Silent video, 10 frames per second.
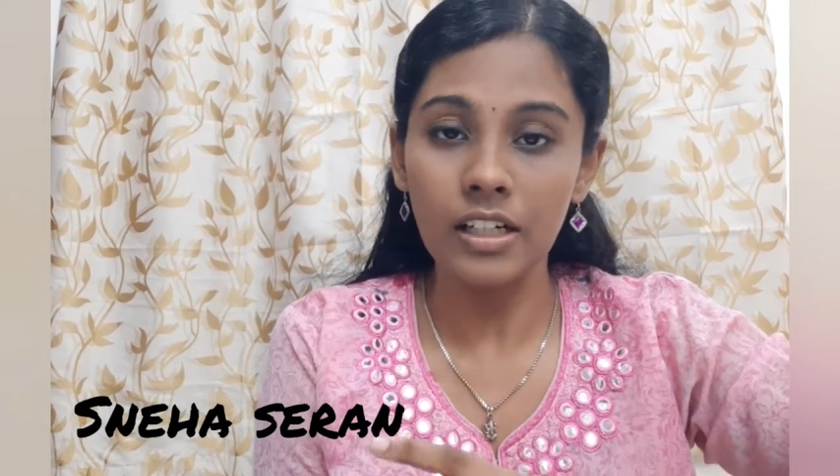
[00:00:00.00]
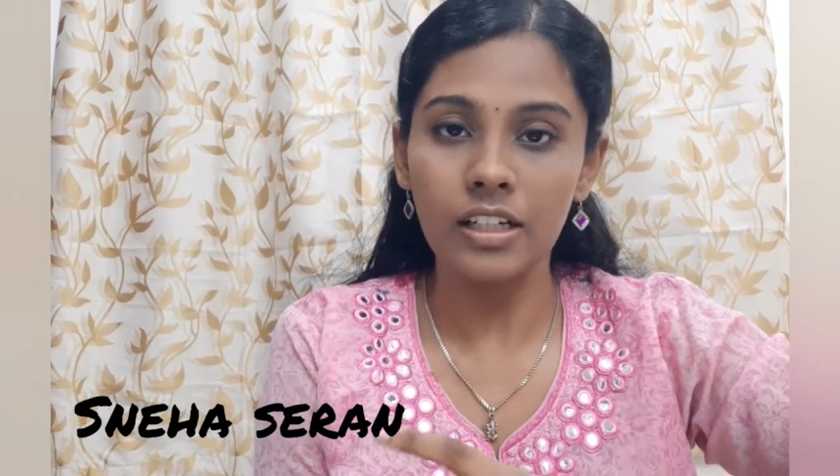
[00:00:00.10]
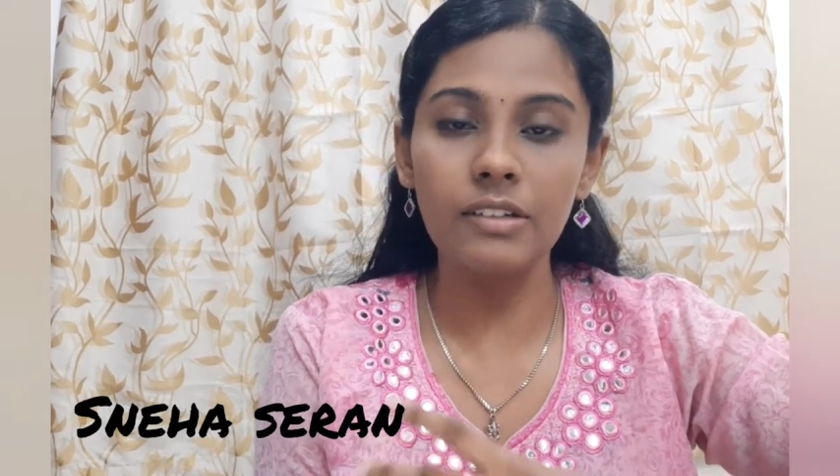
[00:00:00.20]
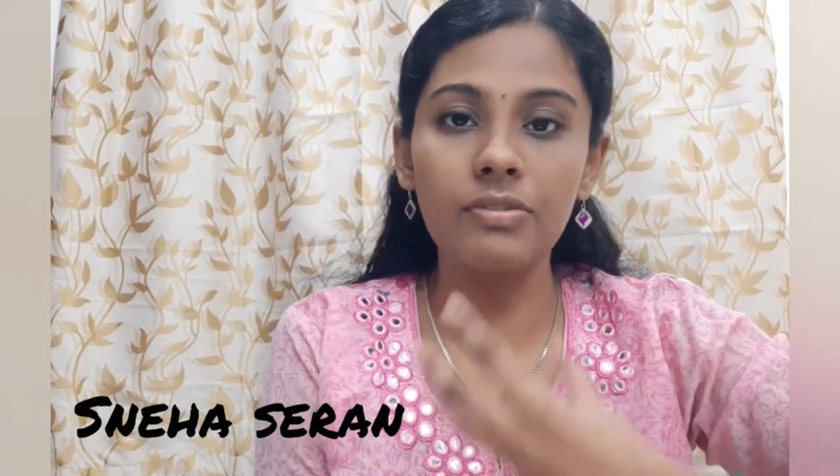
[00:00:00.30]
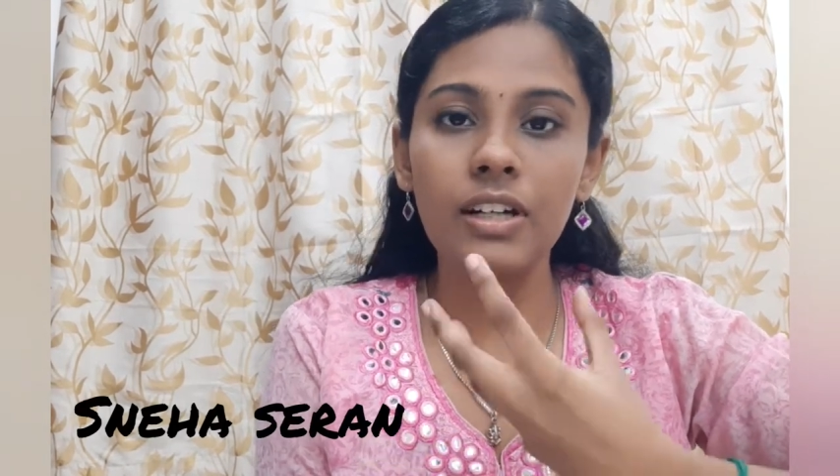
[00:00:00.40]

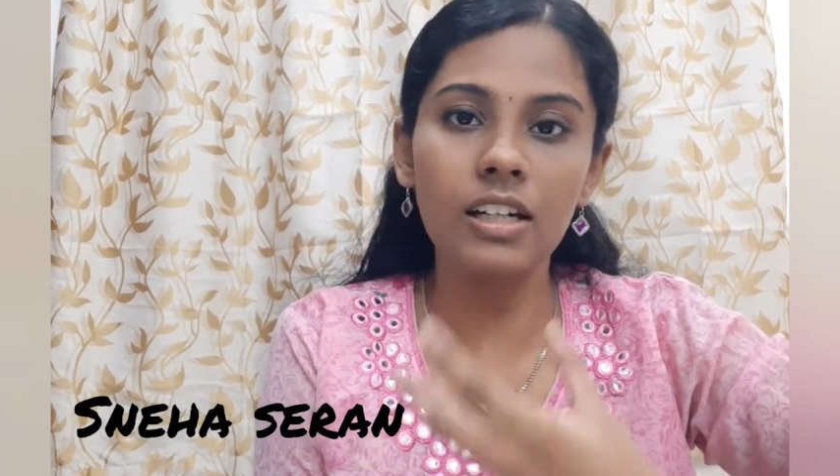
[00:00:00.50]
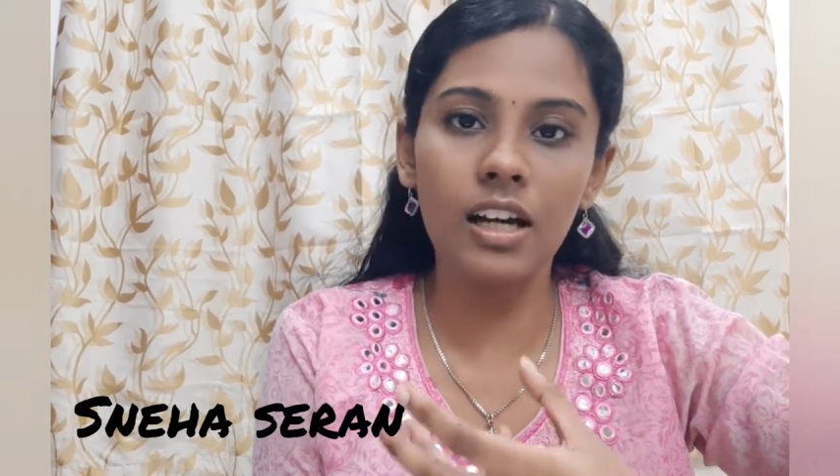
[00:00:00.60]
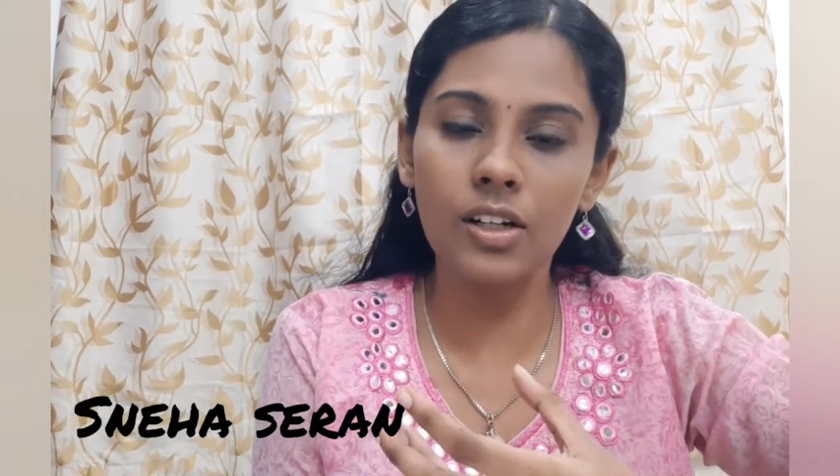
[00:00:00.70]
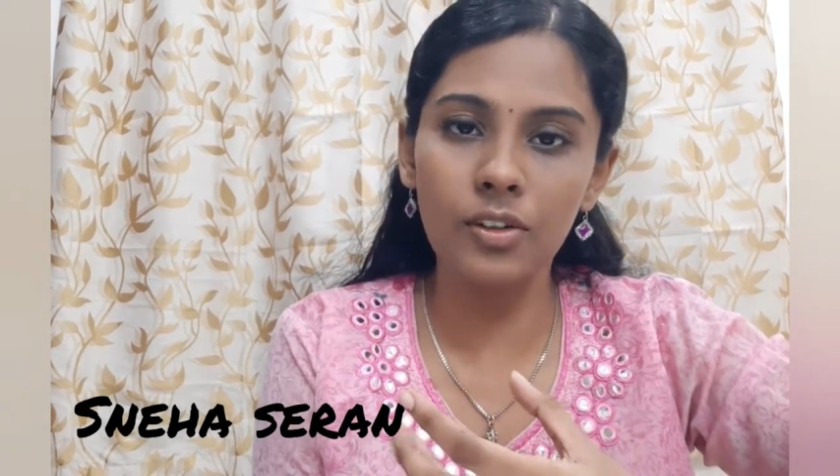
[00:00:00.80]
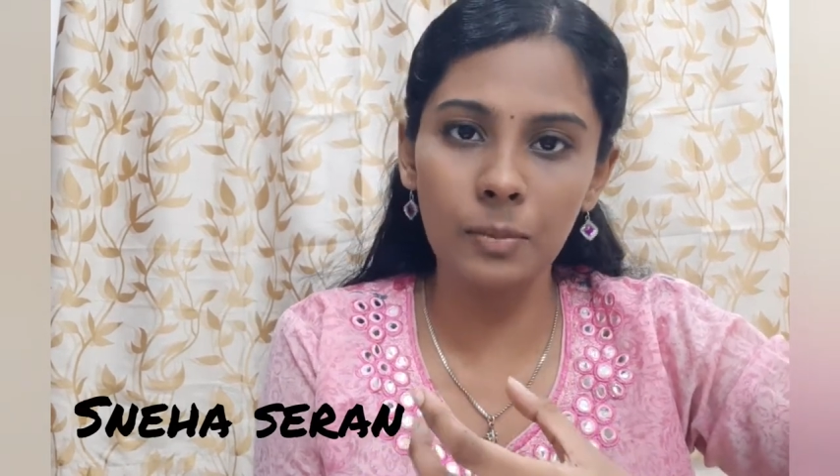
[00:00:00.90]

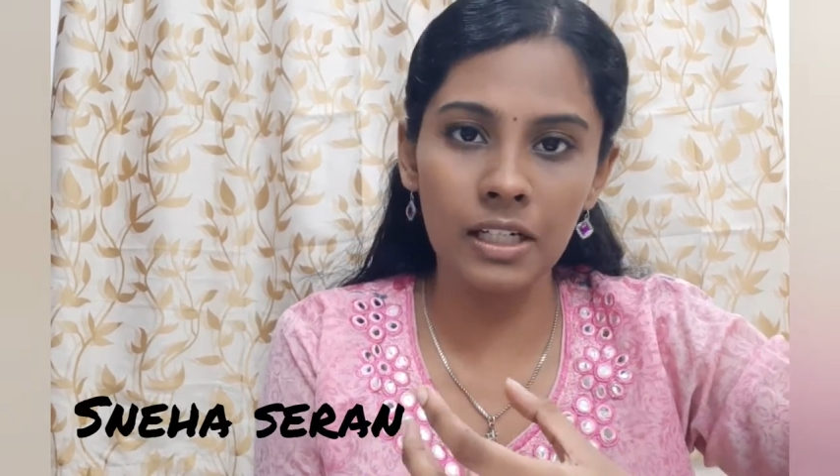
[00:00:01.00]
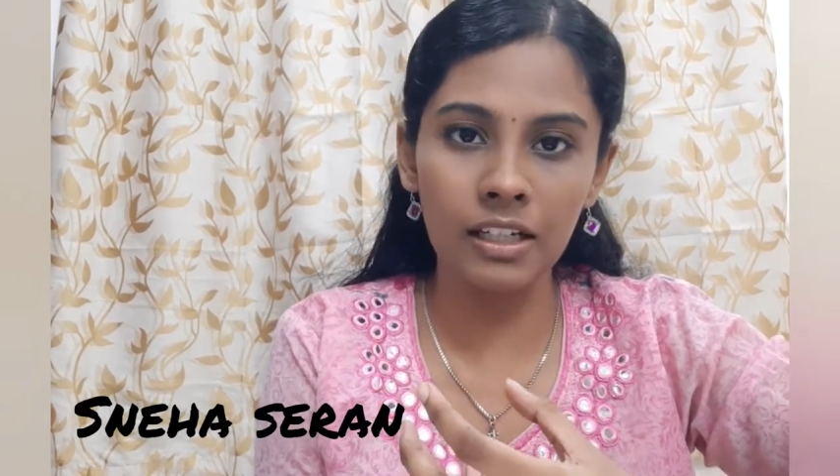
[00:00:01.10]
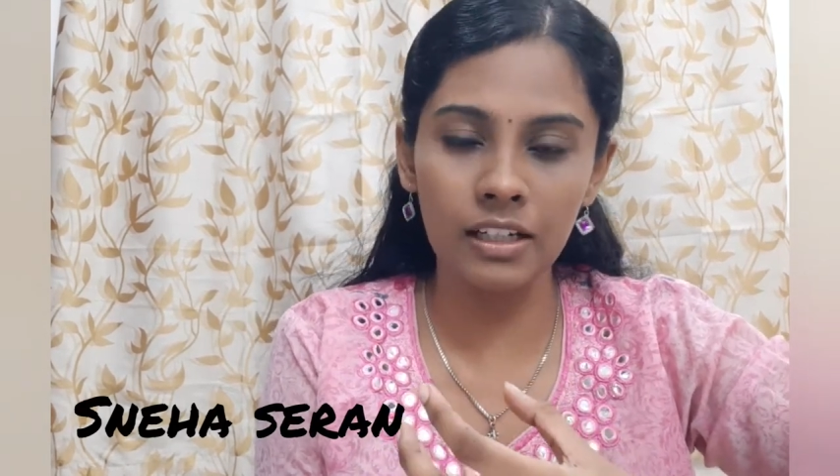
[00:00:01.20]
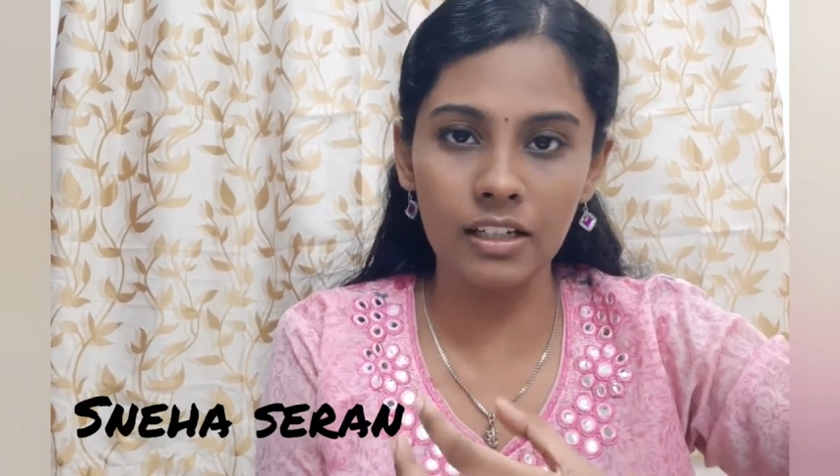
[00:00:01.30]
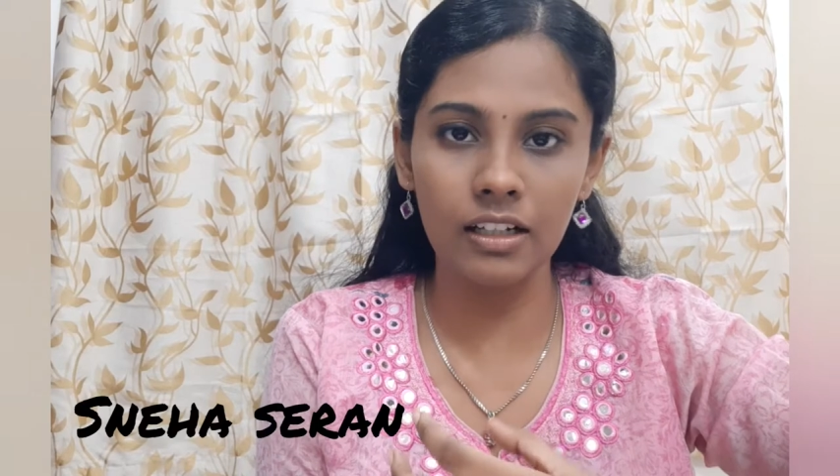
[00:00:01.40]
டிஃப்ரெண்ட்டான ஒரு
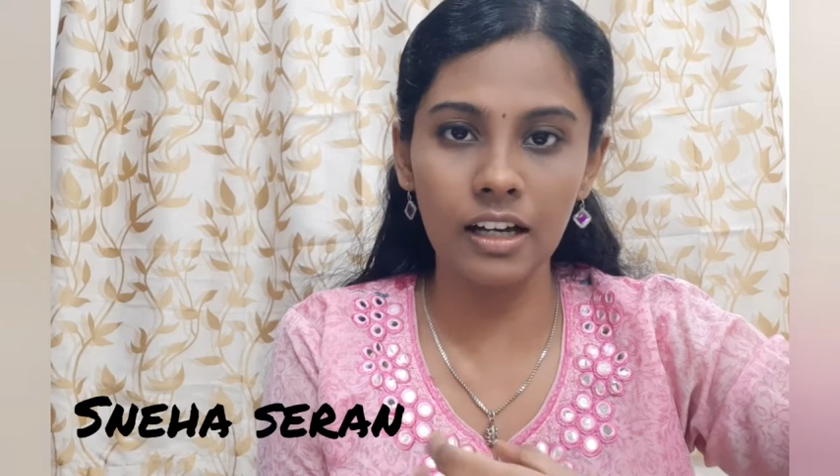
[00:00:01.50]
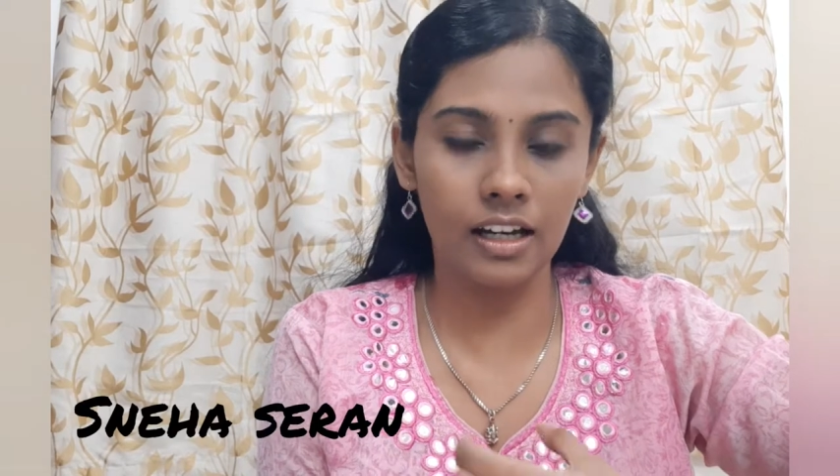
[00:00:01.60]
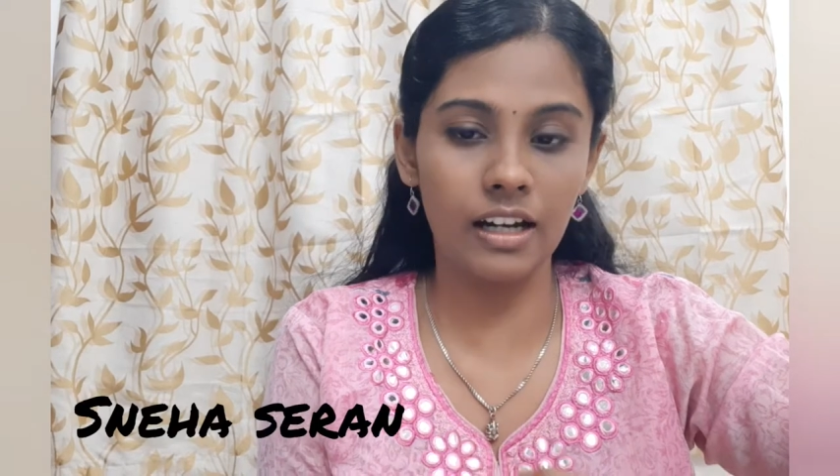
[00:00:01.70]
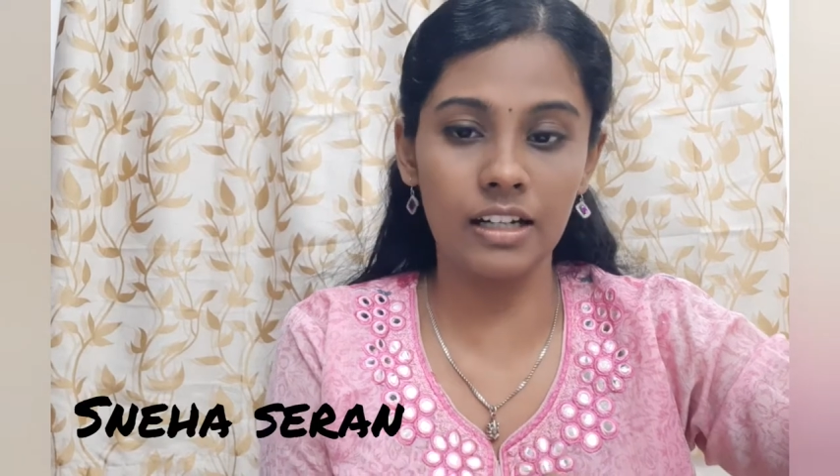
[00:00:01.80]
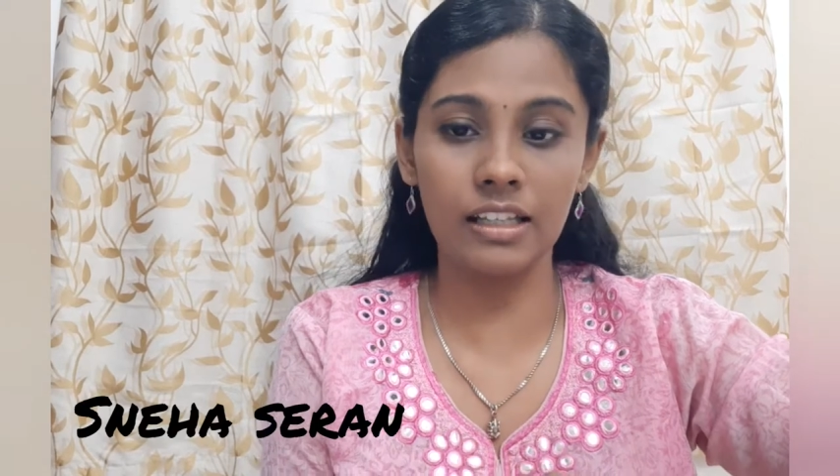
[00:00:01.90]
மீனிங் இருக்குங்க
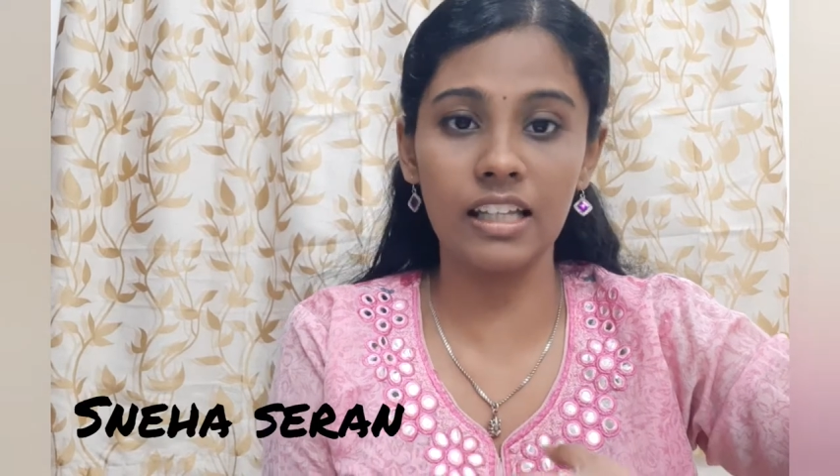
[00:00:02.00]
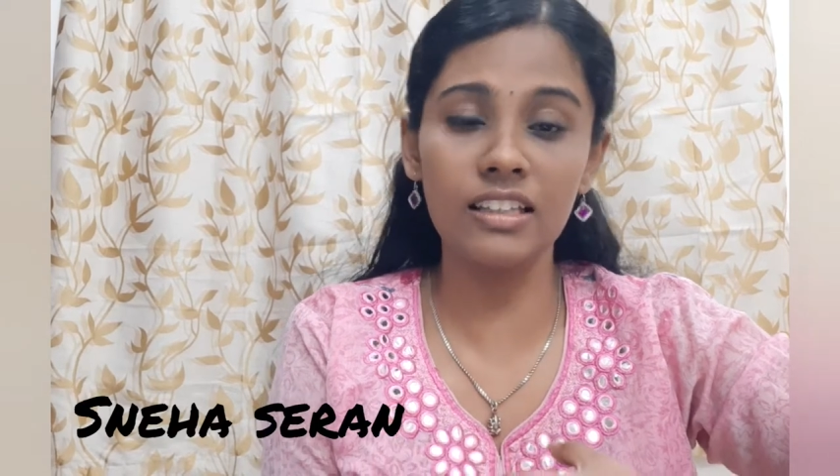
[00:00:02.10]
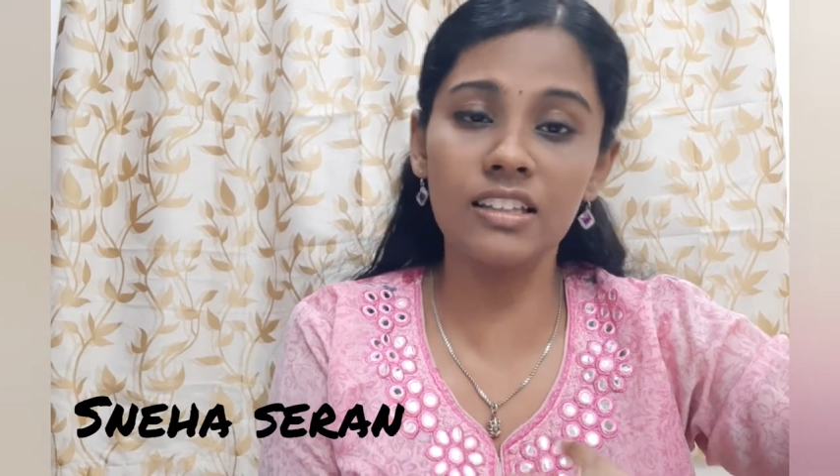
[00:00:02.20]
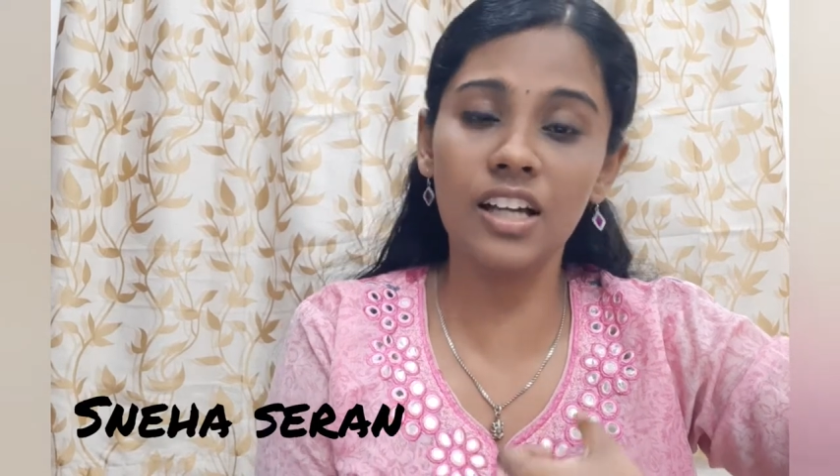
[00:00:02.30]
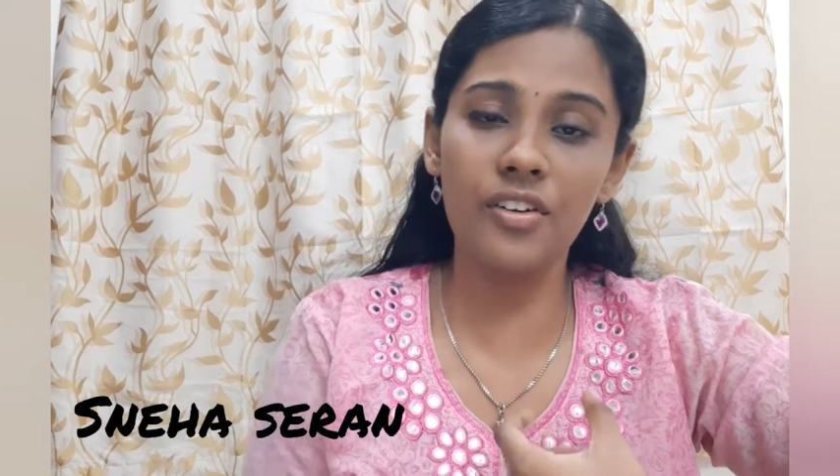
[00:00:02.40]
அண்ட்
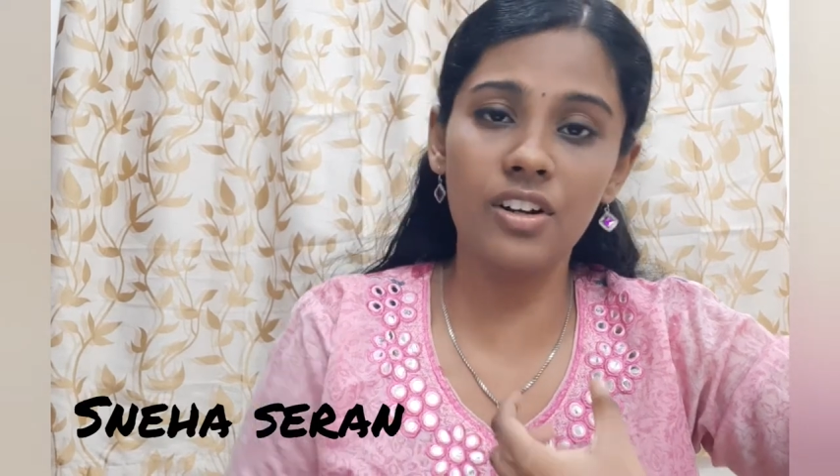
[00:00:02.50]
எந்த